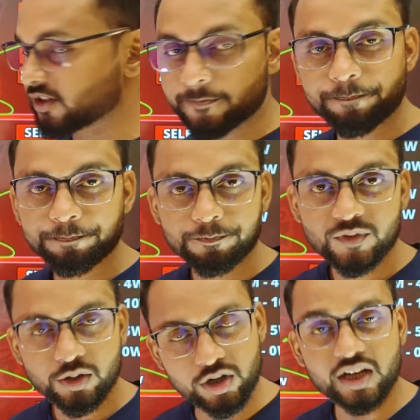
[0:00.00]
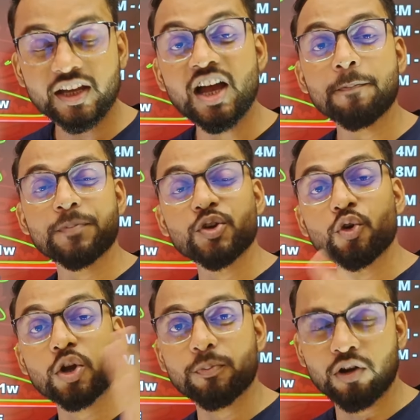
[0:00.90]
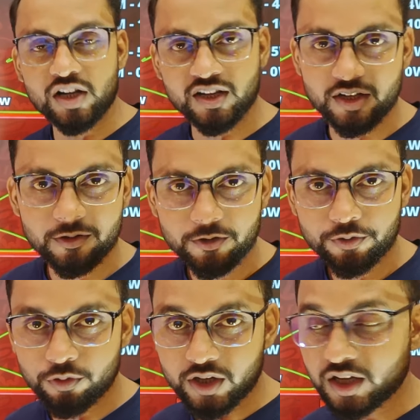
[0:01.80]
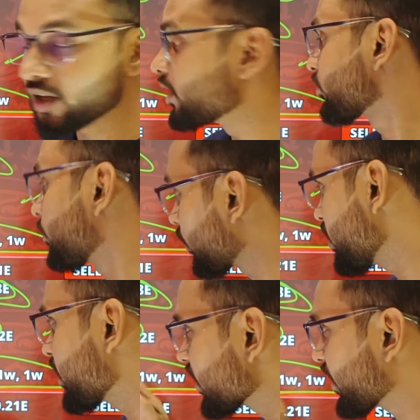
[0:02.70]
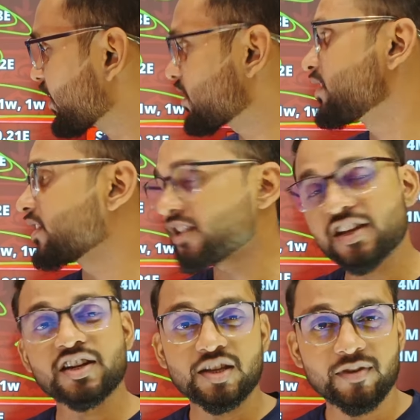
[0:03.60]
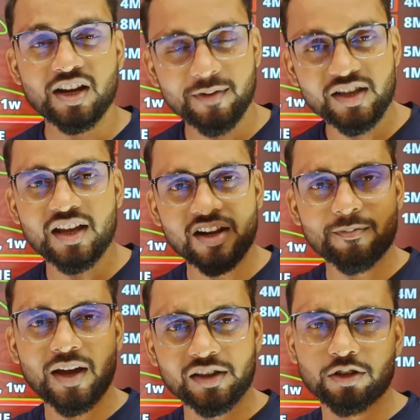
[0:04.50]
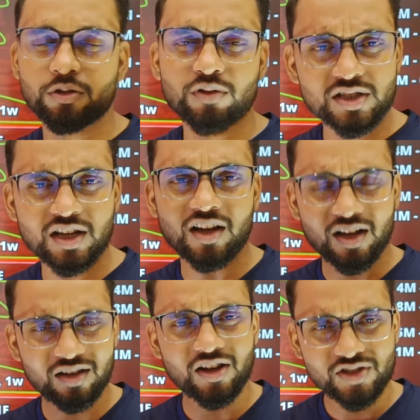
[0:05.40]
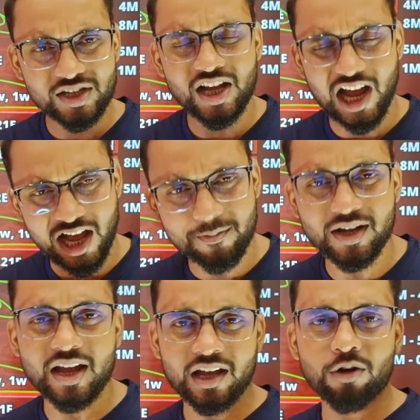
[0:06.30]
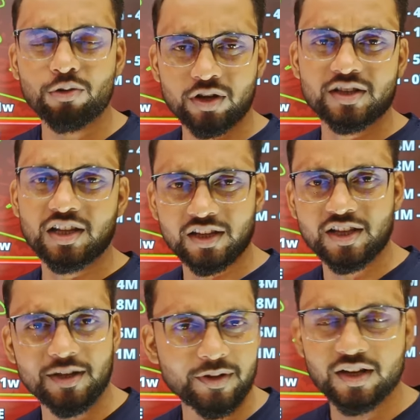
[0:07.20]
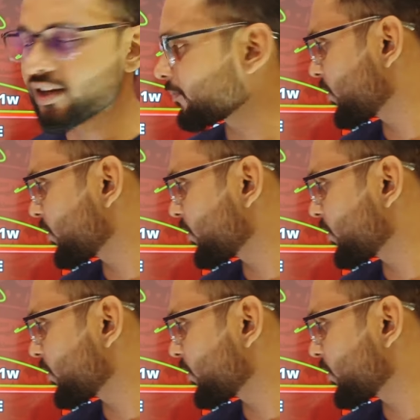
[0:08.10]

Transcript: पास ये ओके क्या है प्योर बॉलिंग है ओके तो बॉलिंग के लिए क्या चाहिए इनकी टीम अगर बढ़िया रन मार दे तो थोड़ा सा ऑस्ट्रेलिया कहा कि आउट होकर जल्दी दे दे विकेट नहीं